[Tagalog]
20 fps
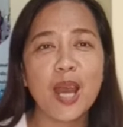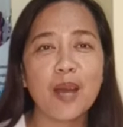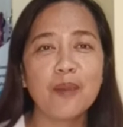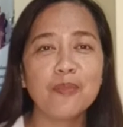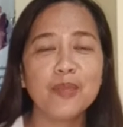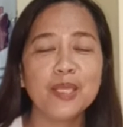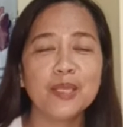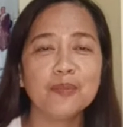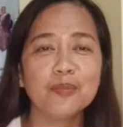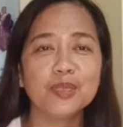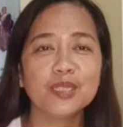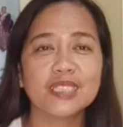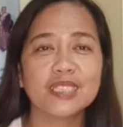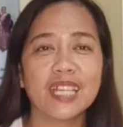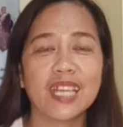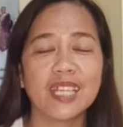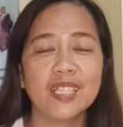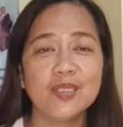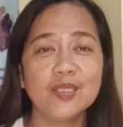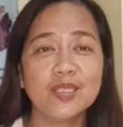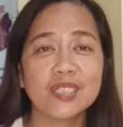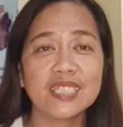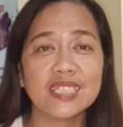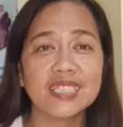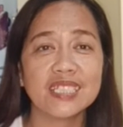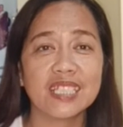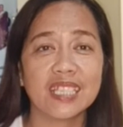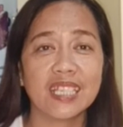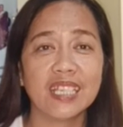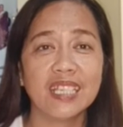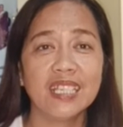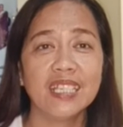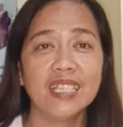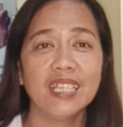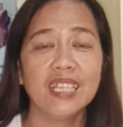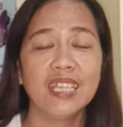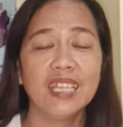happy na po tayo kasi